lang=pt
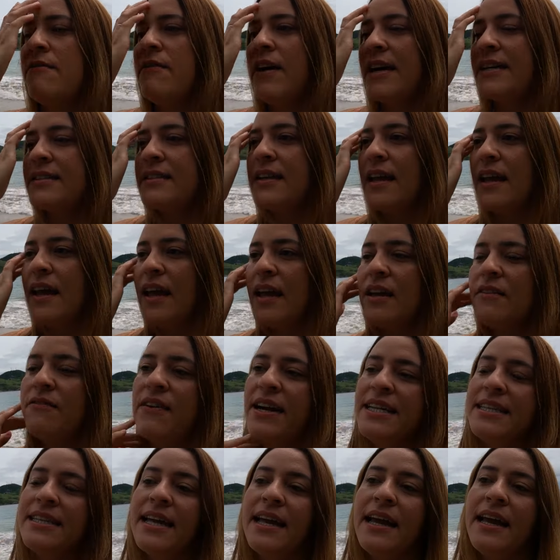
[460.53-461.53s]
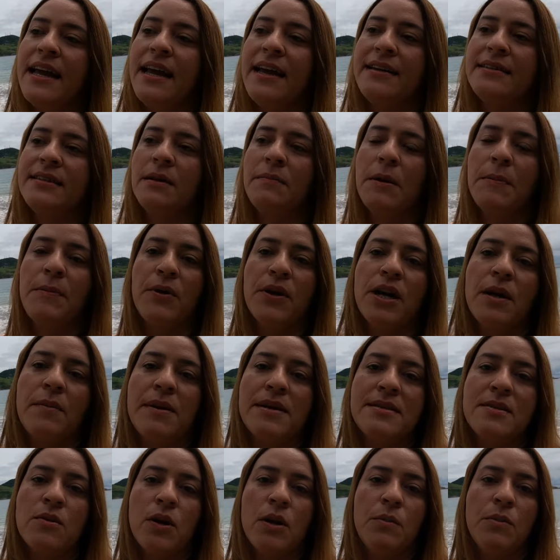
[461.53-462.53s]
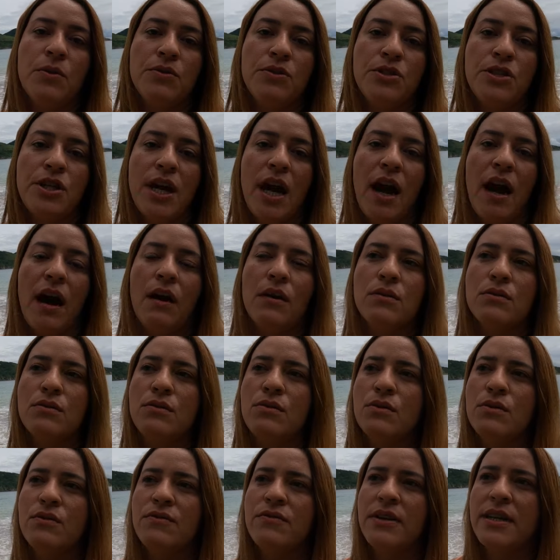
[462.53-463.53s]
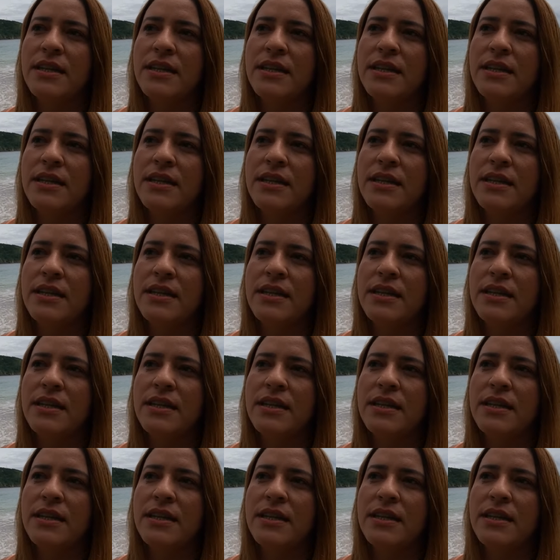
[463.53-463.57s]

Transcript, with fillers: vai ter, vai ter também programação em Monte Alto,